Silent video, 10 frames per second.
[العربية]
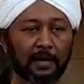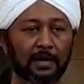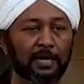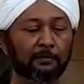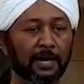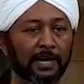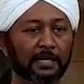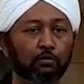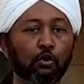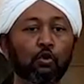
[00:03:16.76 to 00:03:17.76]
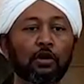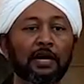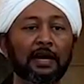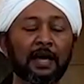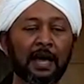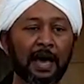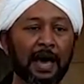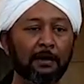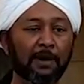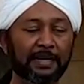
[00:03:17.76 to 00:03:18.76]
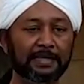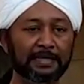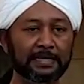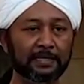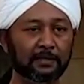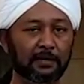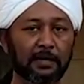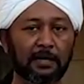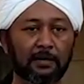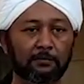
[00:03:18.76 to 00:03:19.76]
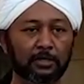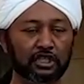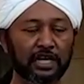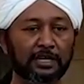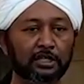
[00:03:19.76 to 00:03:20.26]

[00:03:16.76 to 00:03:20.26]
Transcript: الإمارات وكل المعنيين آه، بالشأن